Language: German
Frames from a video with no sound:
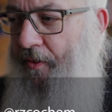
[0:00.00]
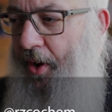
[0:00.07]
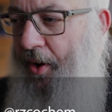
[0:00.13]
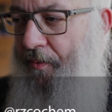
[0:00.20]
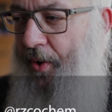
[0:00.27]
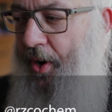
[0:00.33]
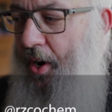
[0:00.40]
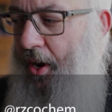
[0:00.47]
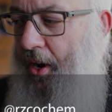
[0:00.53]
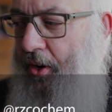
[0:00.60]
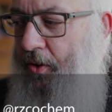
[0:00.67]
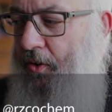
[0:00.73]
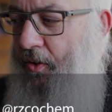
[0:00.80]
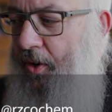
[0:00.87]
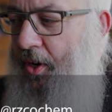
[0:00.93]

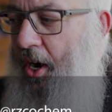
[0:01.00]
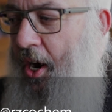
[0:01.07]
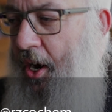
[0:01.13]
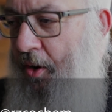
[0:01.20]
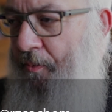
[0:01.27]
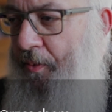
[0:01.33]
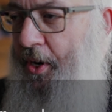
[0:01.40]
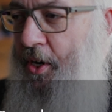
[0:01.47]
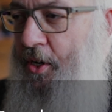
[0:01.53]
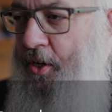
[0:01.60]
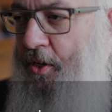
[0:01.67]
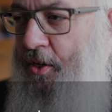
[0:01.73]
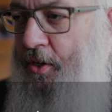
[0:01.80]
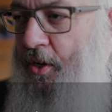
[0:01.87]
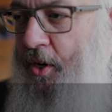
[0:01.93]
Wegbegleitung
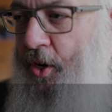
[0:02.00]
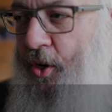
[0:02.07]
anbietet,